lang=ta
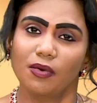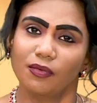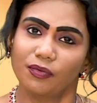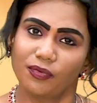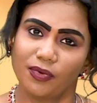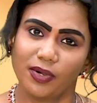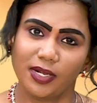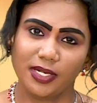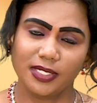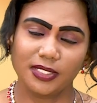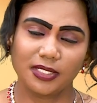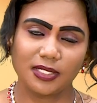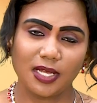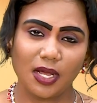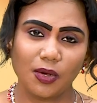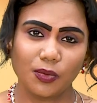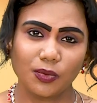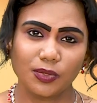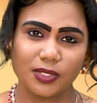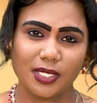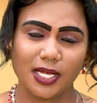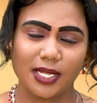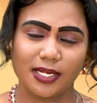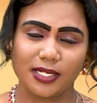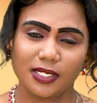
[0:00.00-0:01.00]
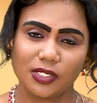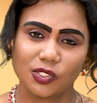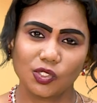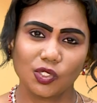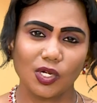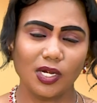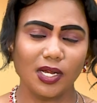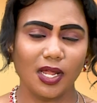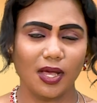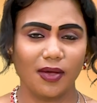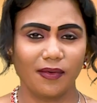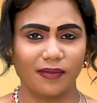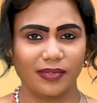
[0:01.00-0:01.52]
ஃபர்ஸ்ட் ஹவுஸாக இருந்துச்சுன்னா
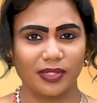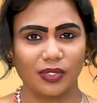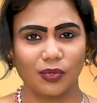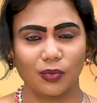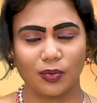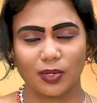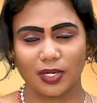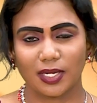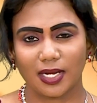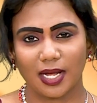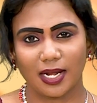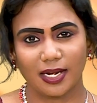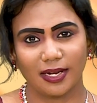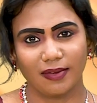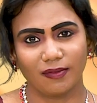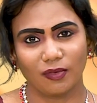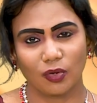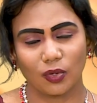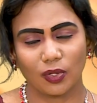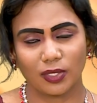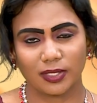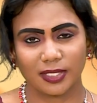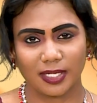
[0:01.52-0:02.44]
நான் வந்து உனக்கான இவ்வளோ